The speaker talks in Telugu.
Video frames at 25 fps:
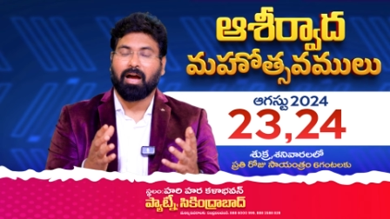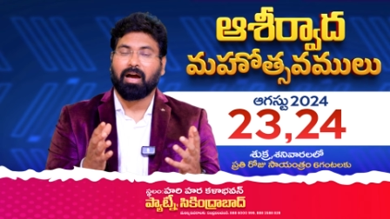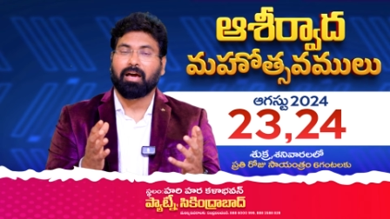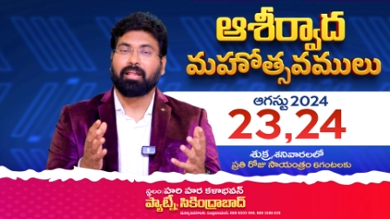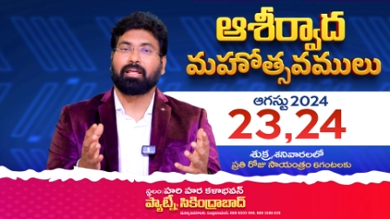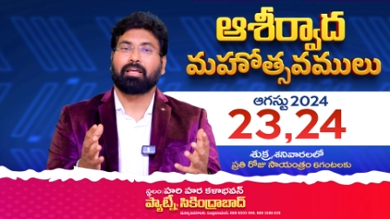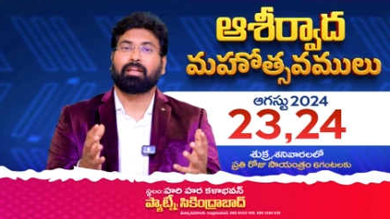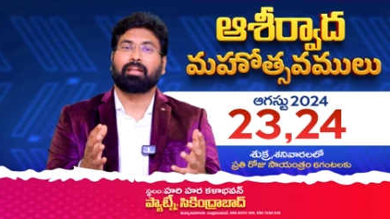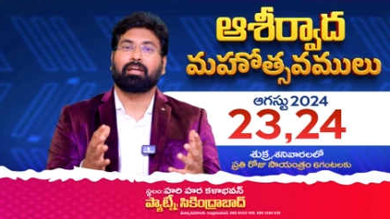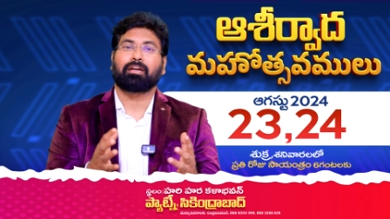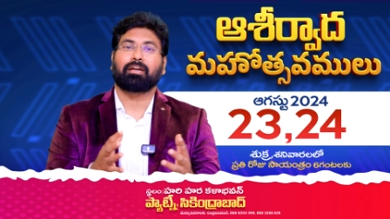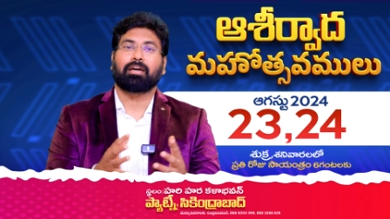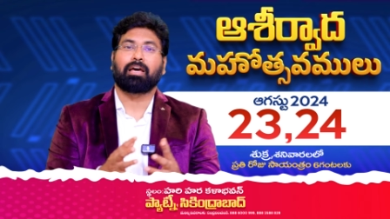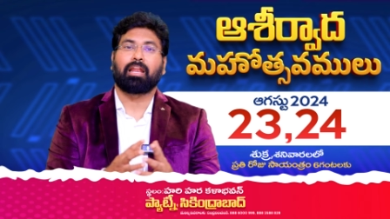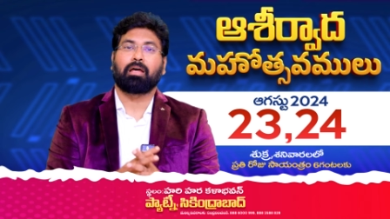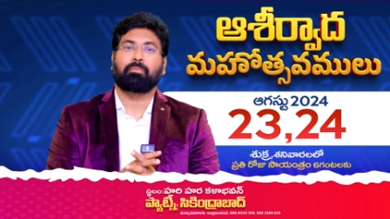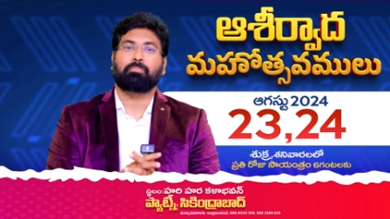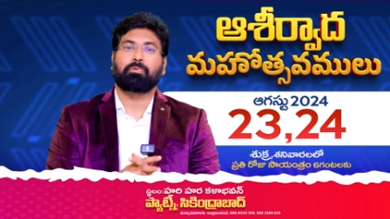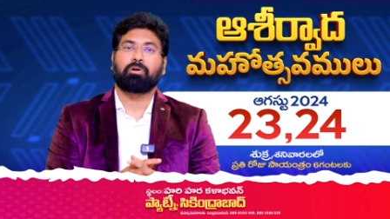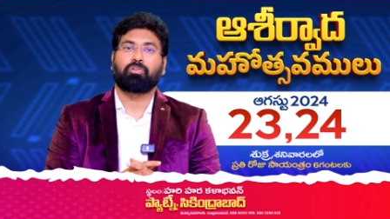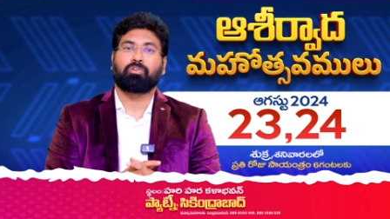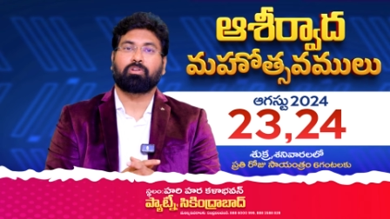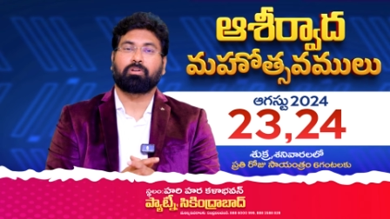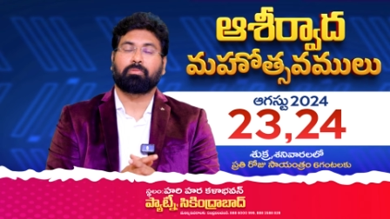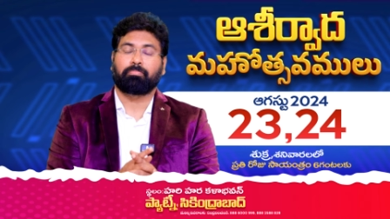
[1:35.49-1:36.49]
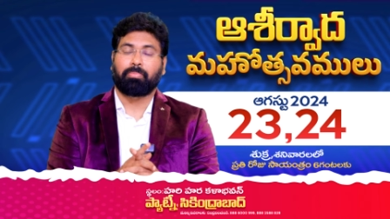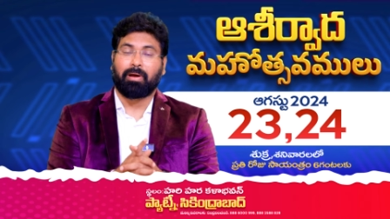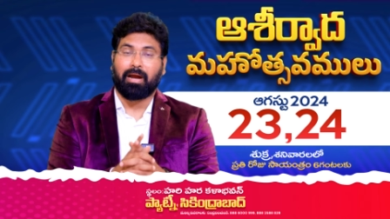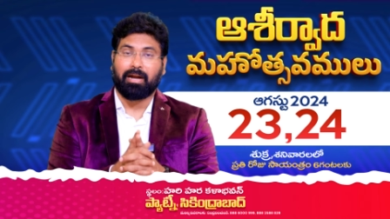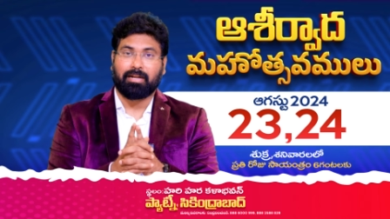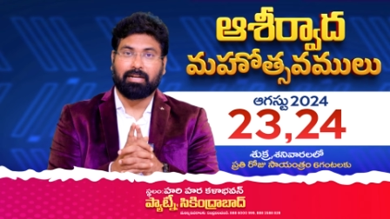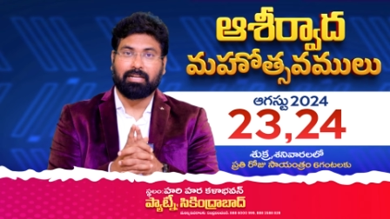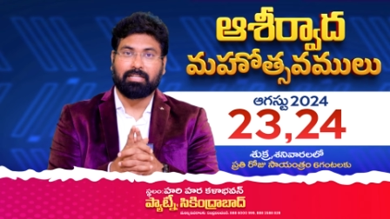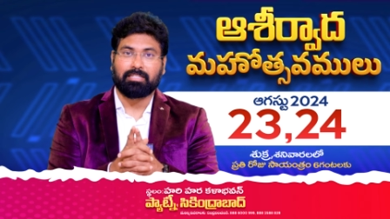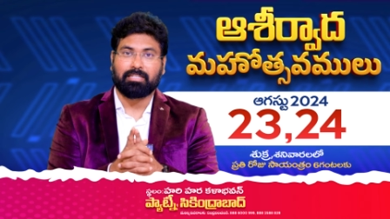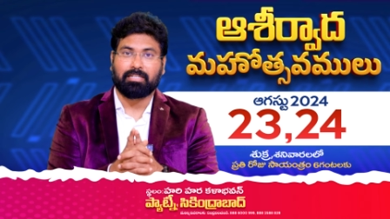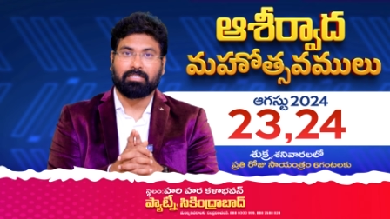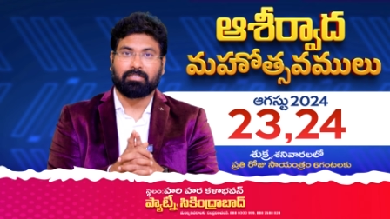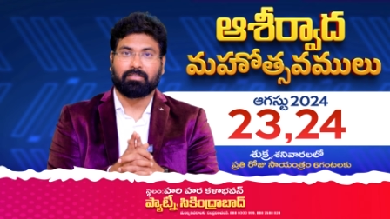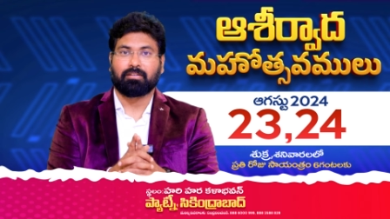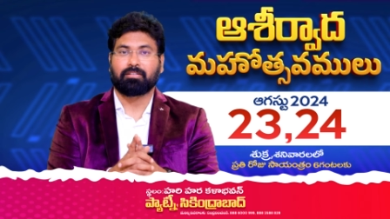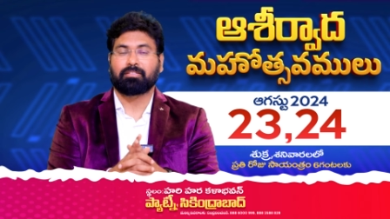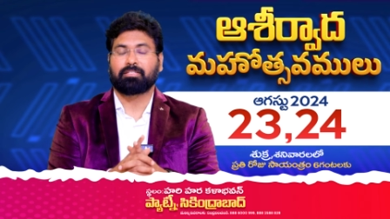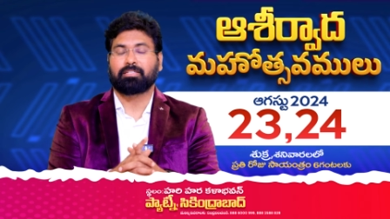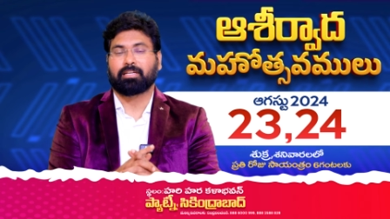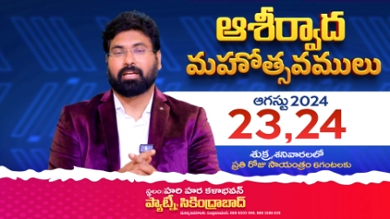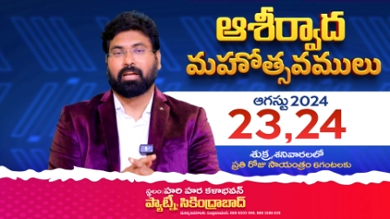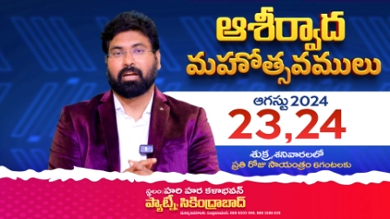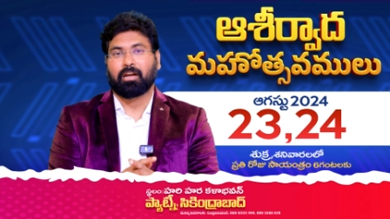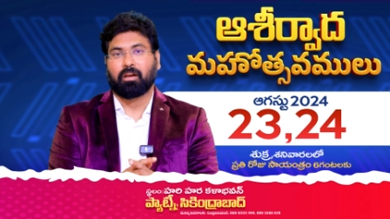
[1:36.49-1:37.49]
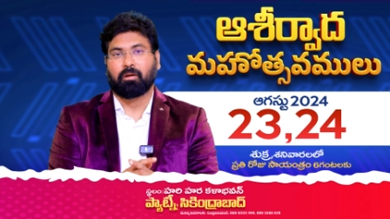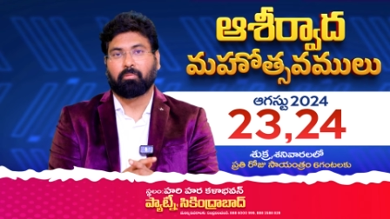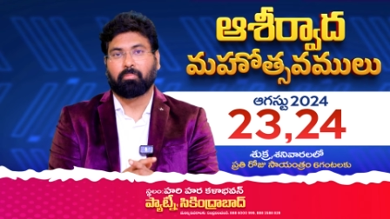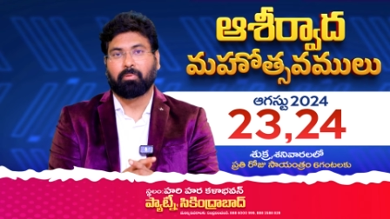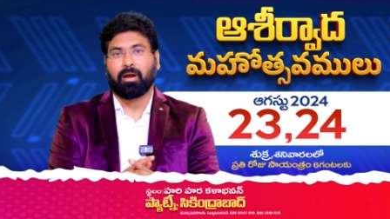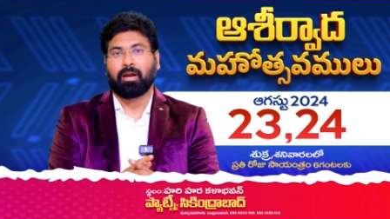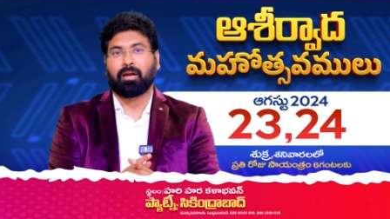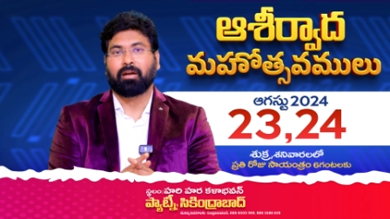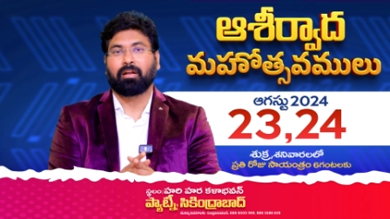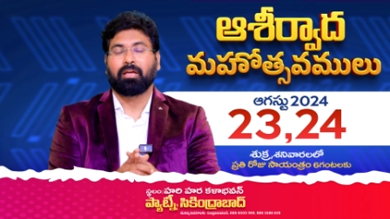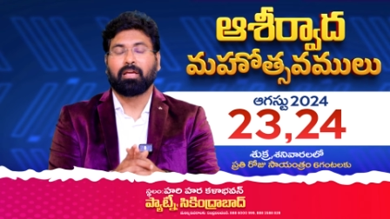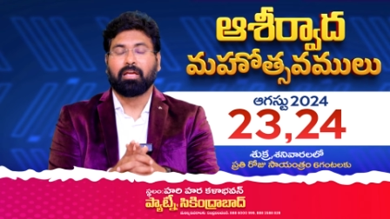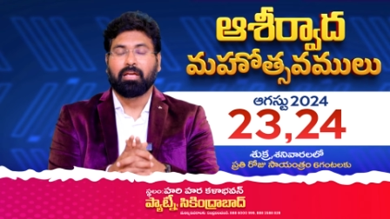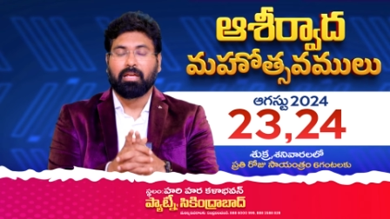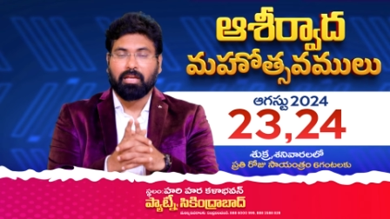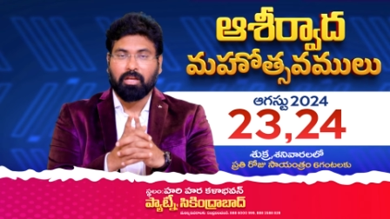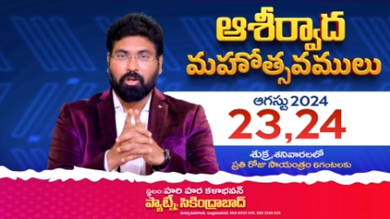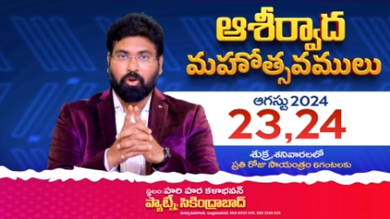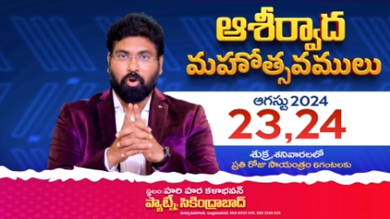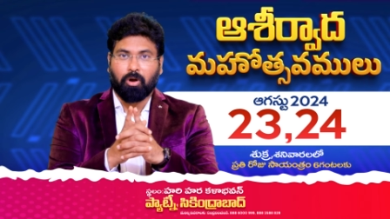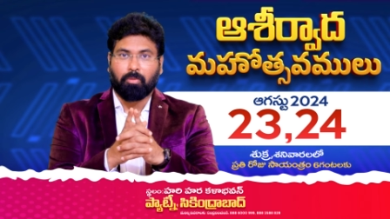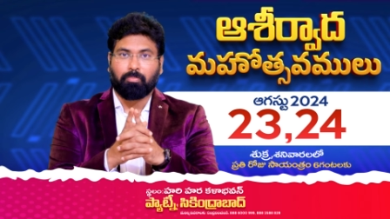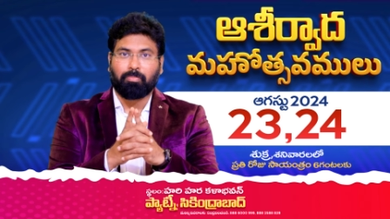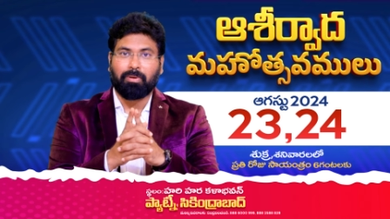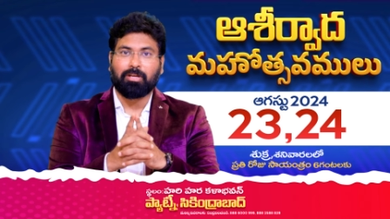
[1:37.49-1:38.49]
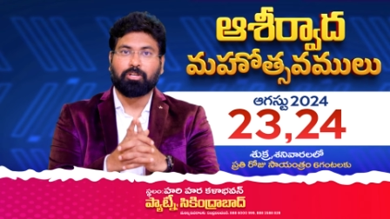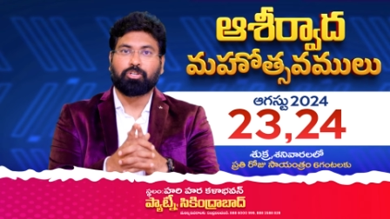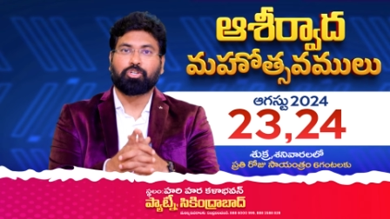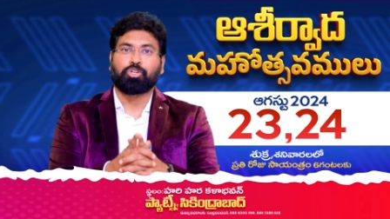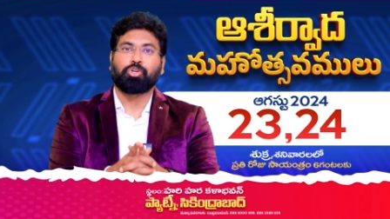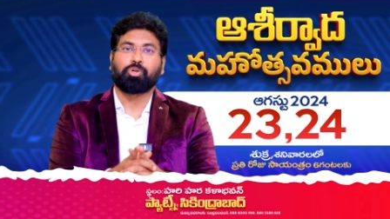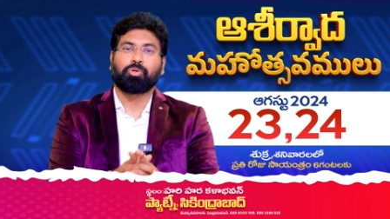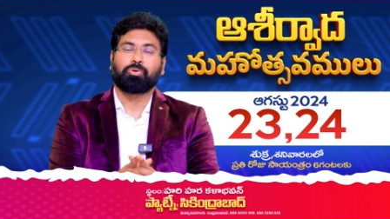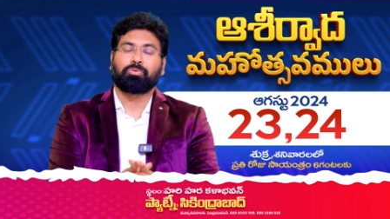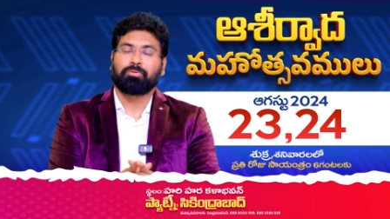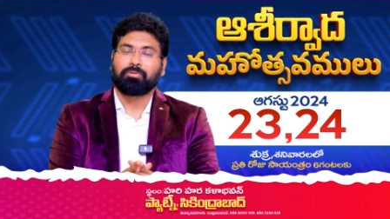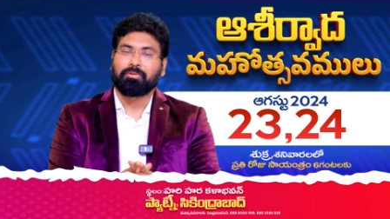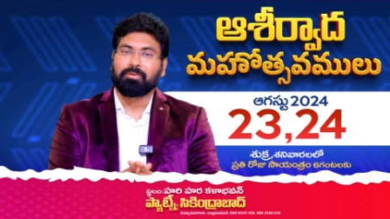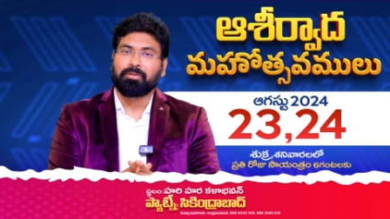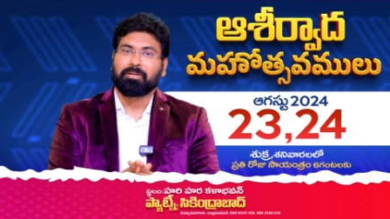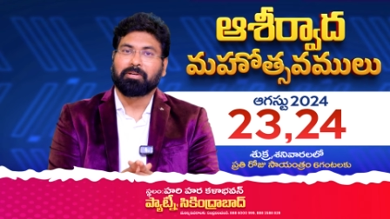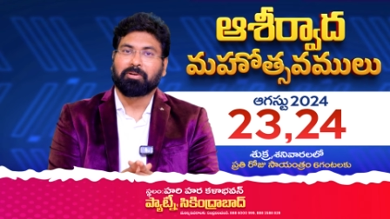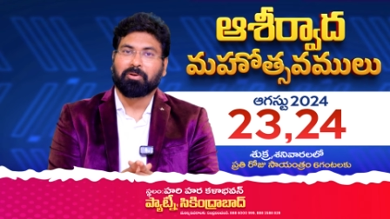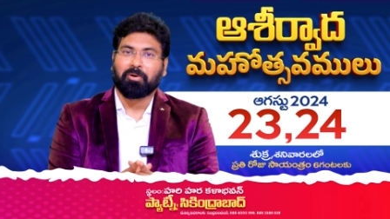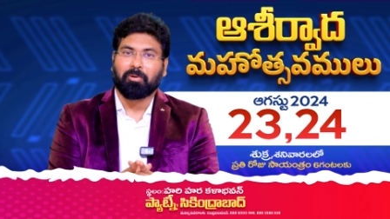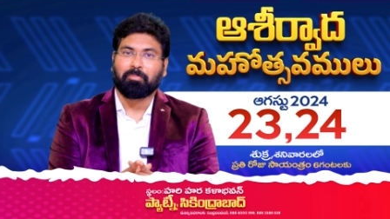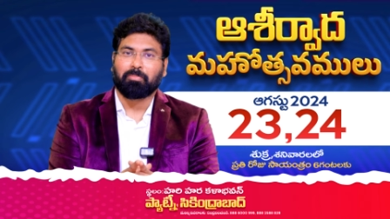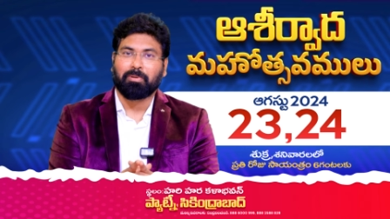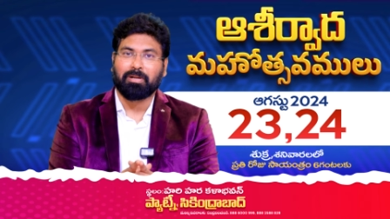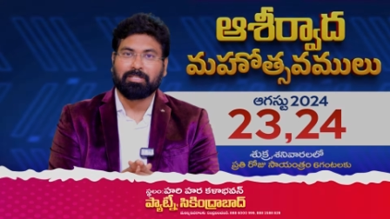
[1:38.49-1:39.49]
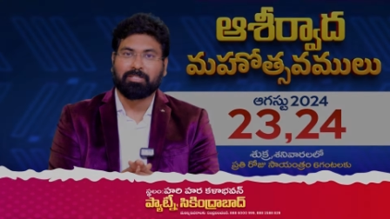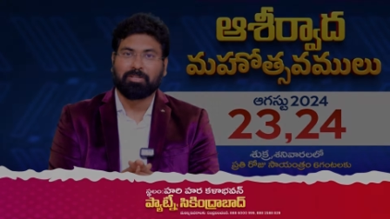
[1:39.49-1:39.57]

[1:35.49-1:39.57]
హరిహర కళాభవన్ ప్యాట్నీ సెంటర్ సికింద్రాబాద్ గాడ్ బ్లెస్ యూ గాడ్